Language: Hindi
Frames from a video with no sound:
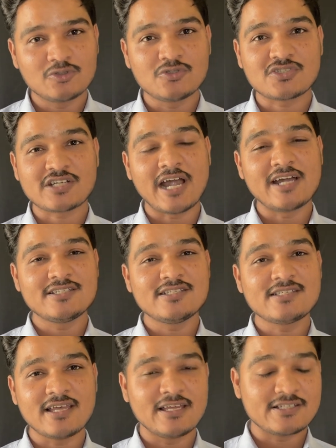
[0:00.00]
जो
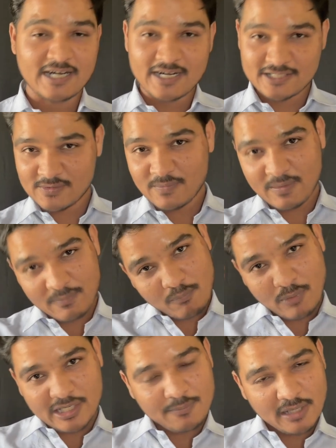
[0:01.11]
स्ट्रेटजीज है स्ट्रेटजीज भी मैं
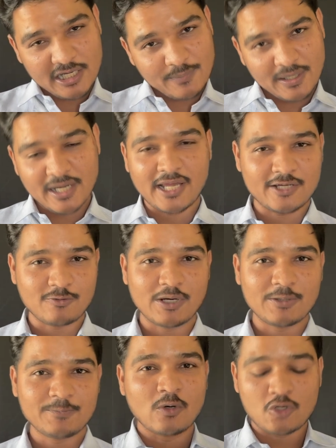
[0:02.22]
मल्टी मल्टीपल लेके आऊंगा